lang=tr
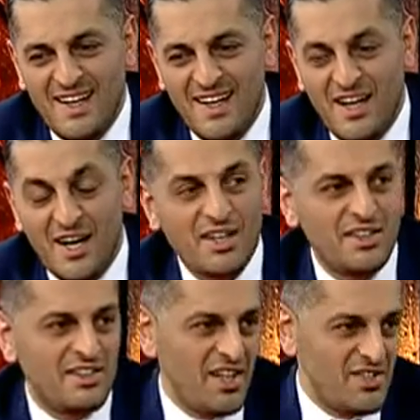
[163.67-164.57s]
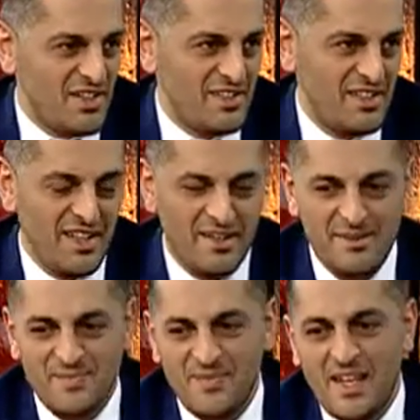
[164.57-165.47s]
E, arkası açık Sinan
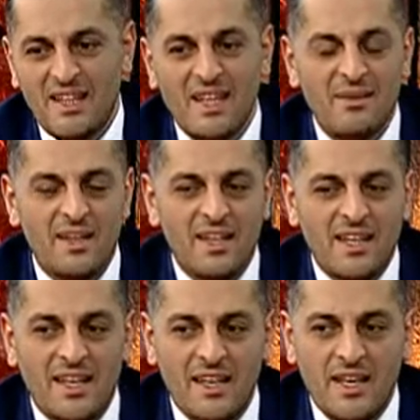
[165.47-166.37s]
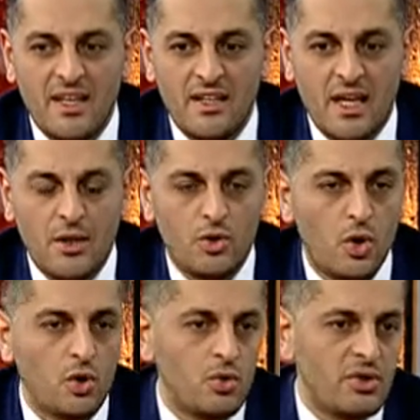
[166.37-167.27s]
abi. Tabi yani
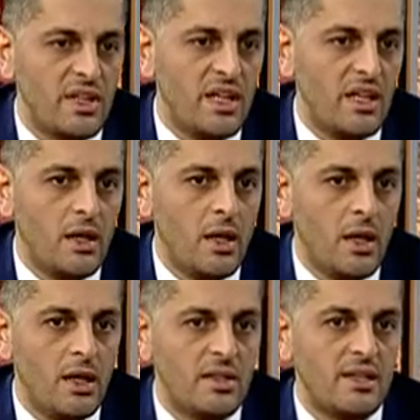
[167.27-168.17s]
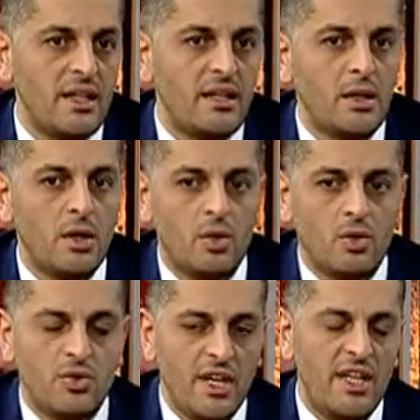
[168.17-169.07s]
yokluktan e, insan e,
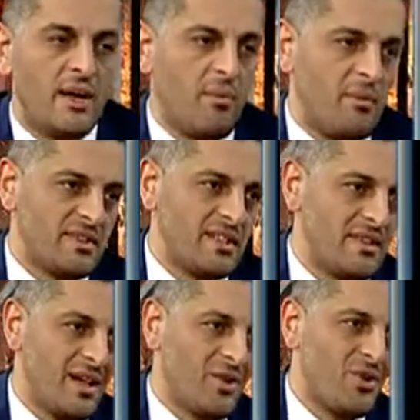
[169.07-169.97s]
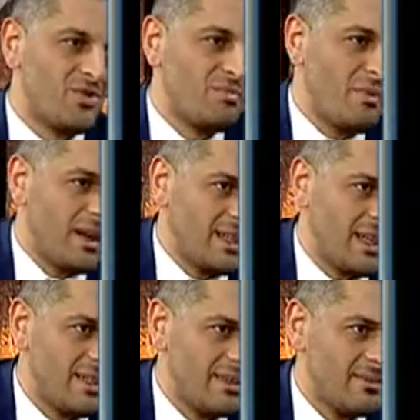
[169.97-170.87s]
şey de yapılması lazım. Yani gocunmamak da
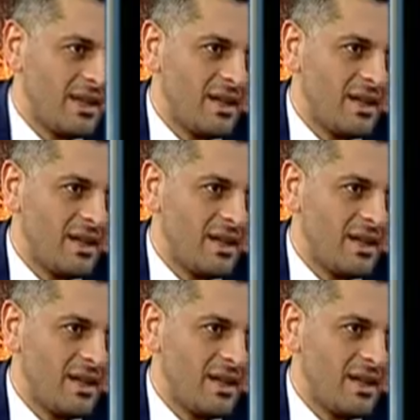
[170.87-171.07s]
lazım.